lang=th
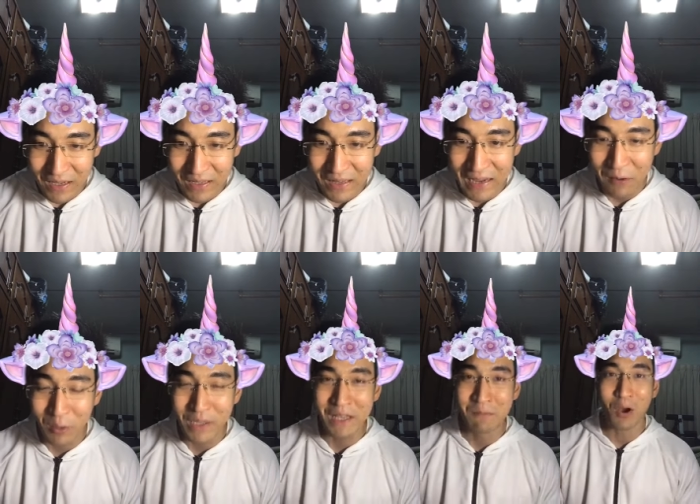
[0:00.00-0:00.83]
หลายคน
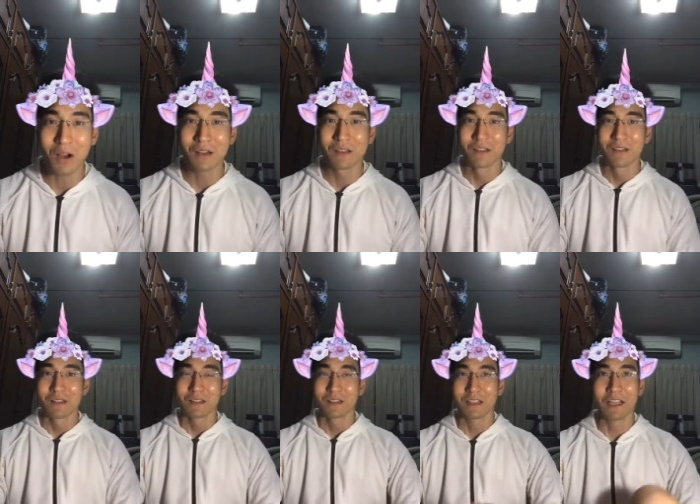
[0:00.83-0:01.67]
อินบ็อก
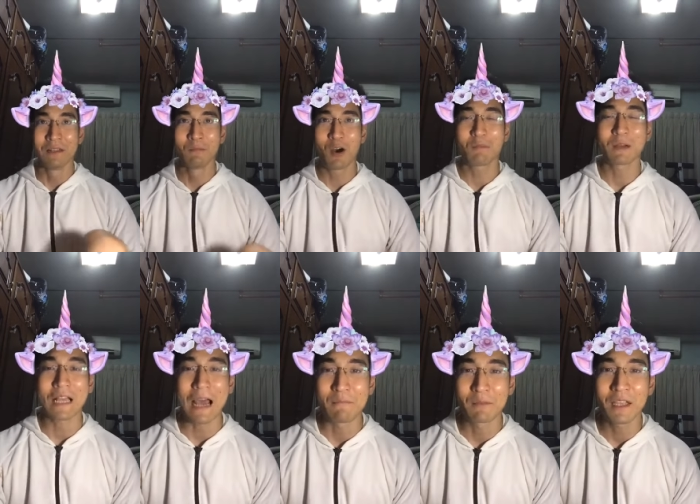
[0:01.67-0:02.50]
อินบ็อกมา
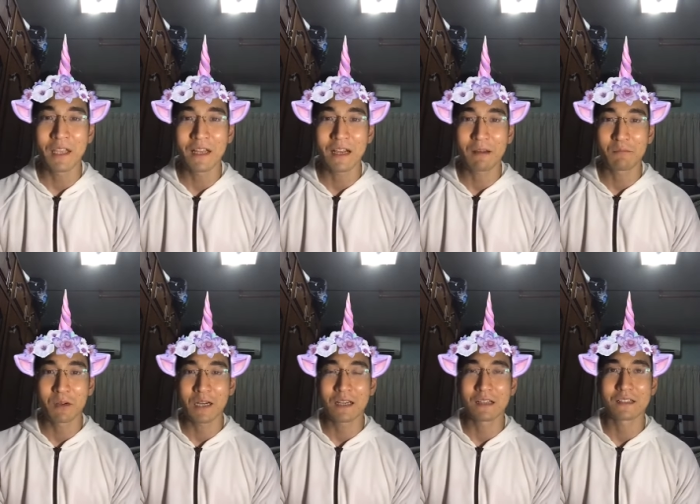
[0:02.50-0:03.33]
ถามพี่นะครับ
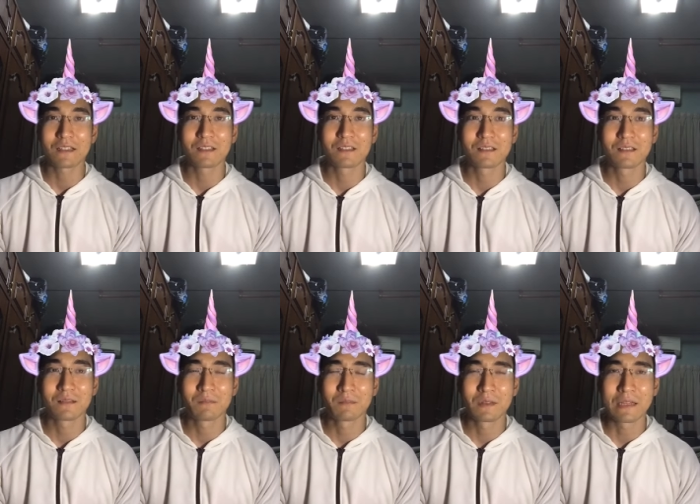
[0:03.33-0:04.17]
ว่า
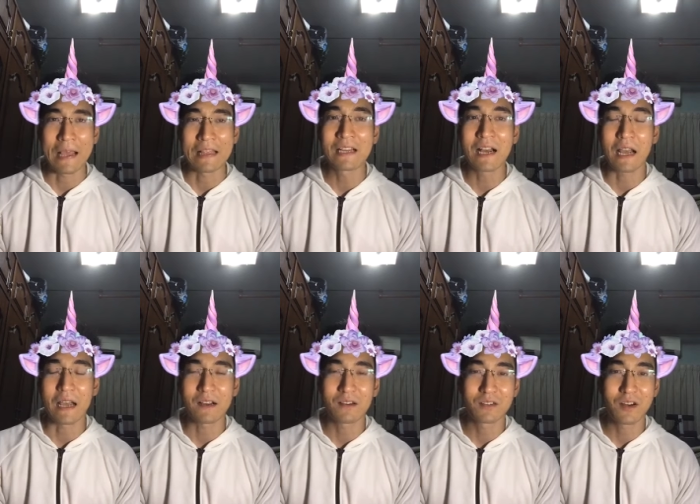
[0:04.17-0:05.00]
หลายเรื่องอะ
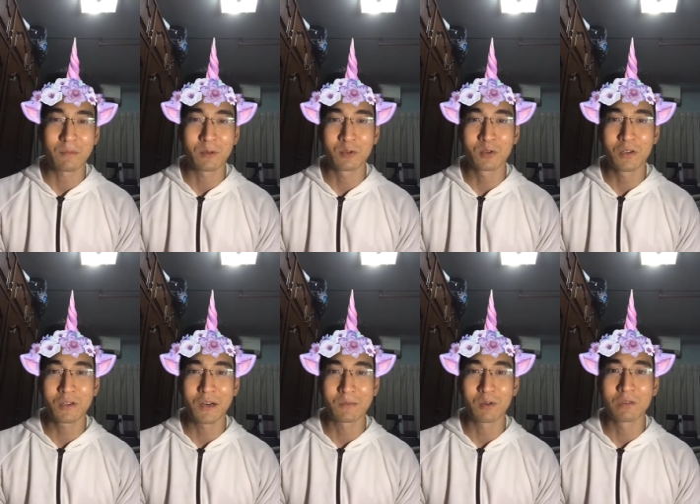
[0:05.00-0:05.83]
สอบตรงโน้นส
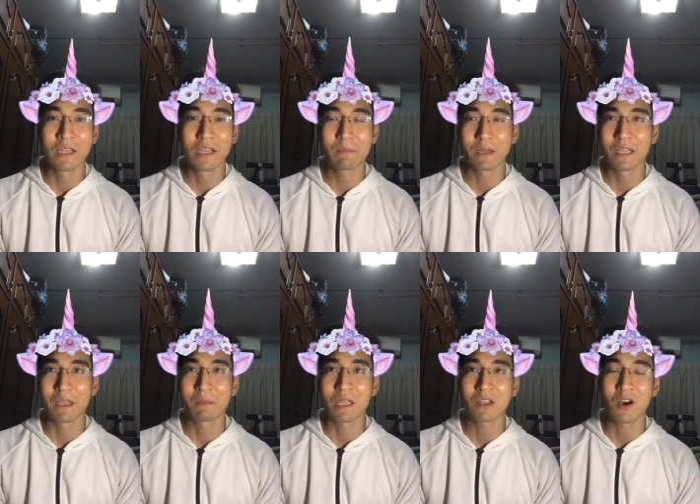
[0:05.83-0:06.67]
อบตรงนี้บางที
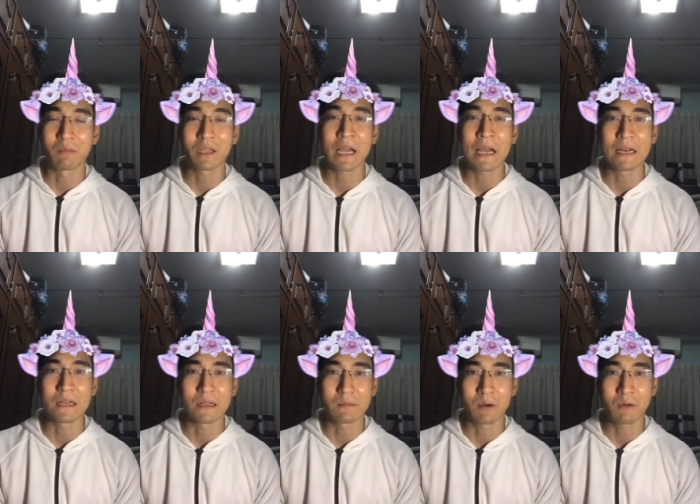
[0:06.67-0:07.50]
พี่ตอบไม่ทัน
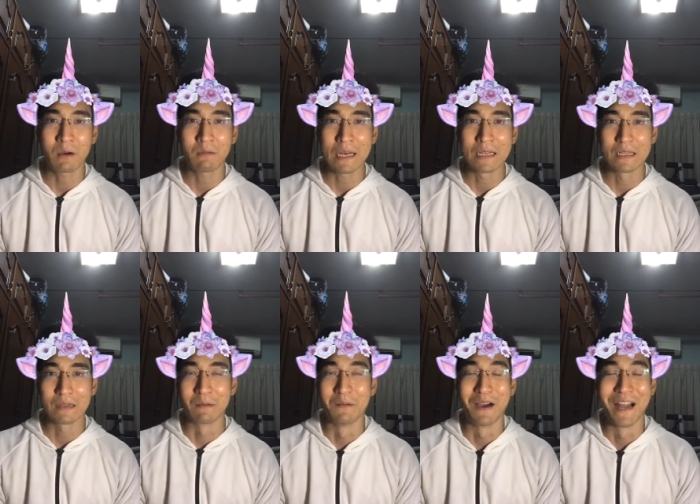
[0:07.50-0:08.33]
นะ เพราะว่าวันหนึ่ง
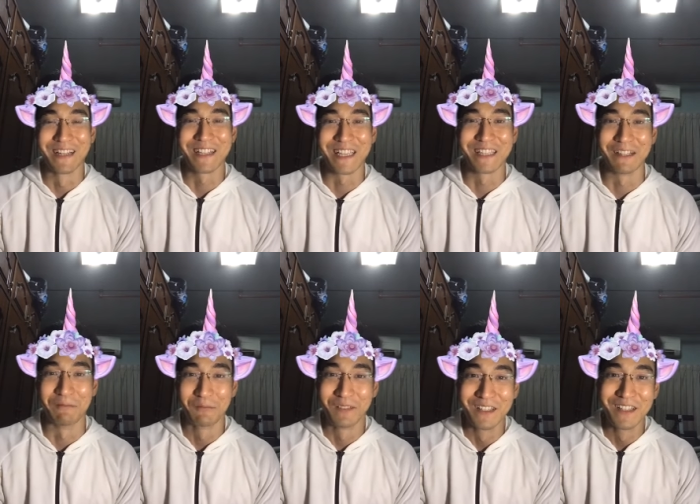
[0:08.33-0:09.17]
มันเจ็ดสิบ
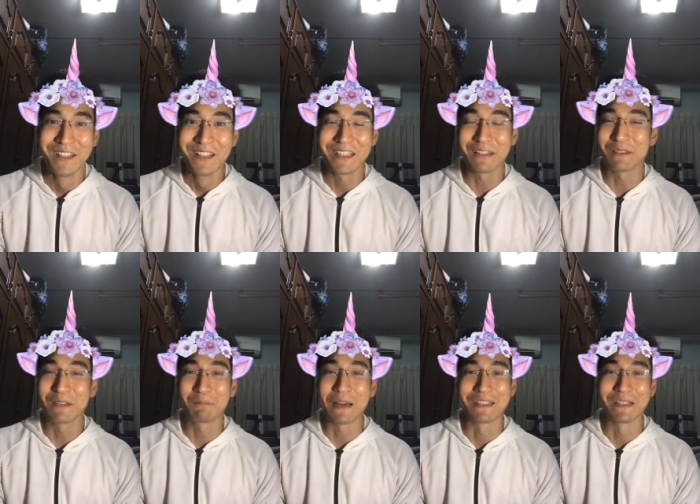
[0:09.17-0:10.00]
เจ็ดสิบ
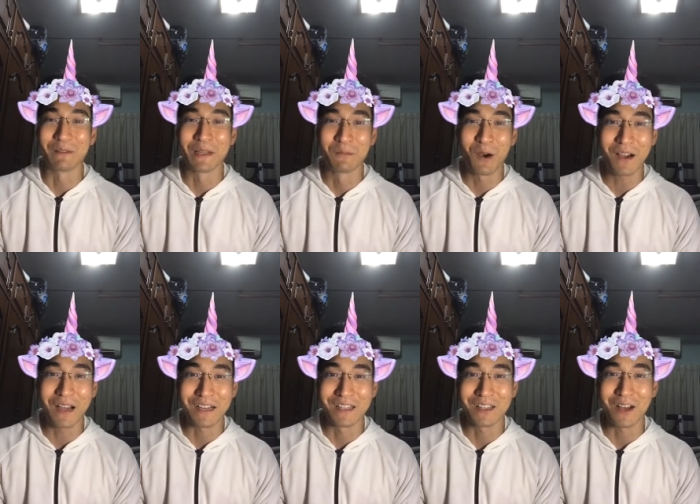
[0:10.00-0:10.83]
แปดสิบอินบ็อกอะ
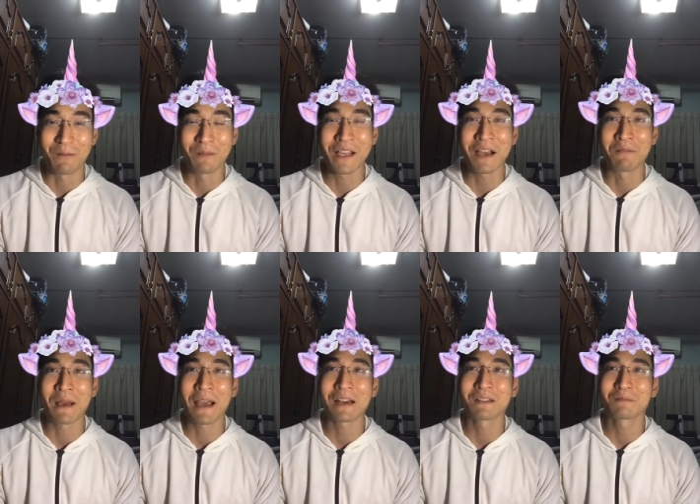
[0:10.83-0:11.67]
คือตอบได้อย่าง
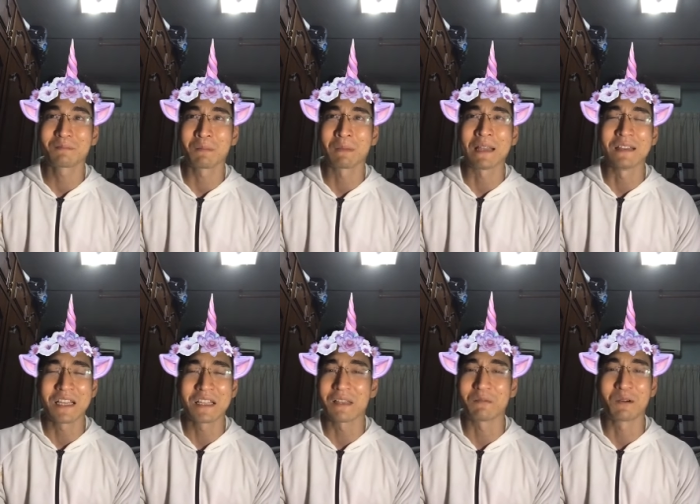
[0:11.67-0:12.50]
มากก็ประมาณ
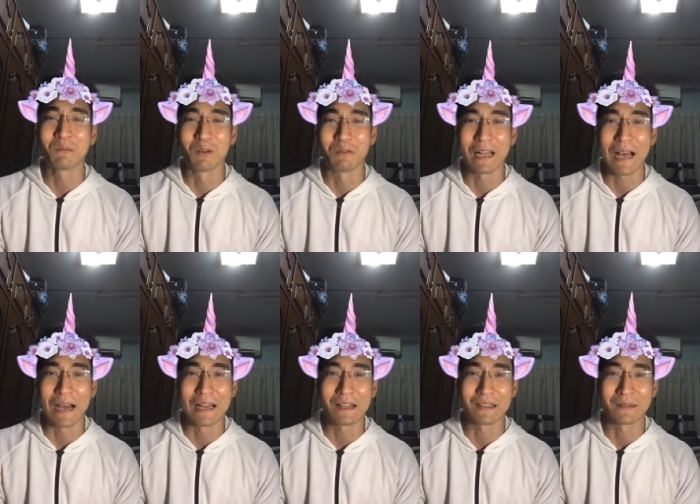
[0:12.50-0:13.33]
ยี่สิบก็หมดเวลา
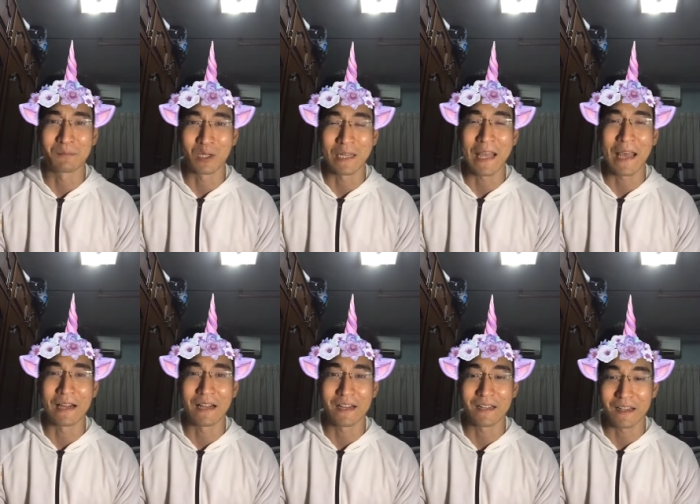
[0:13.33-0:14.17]
แล้วนะหมดแรง
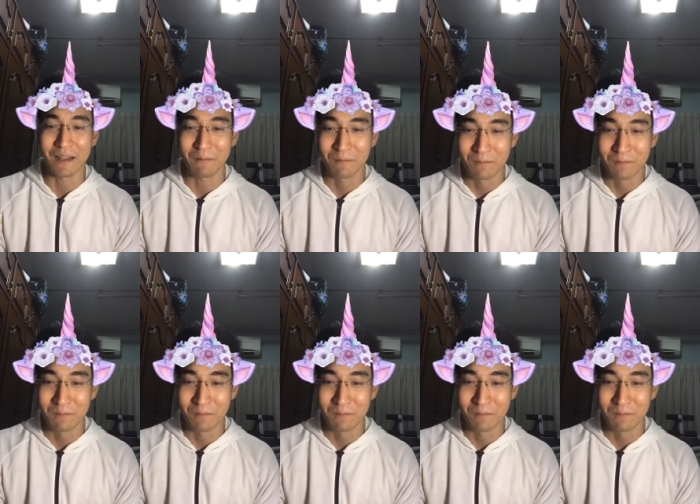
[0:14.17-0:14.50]
แล้วนะครับ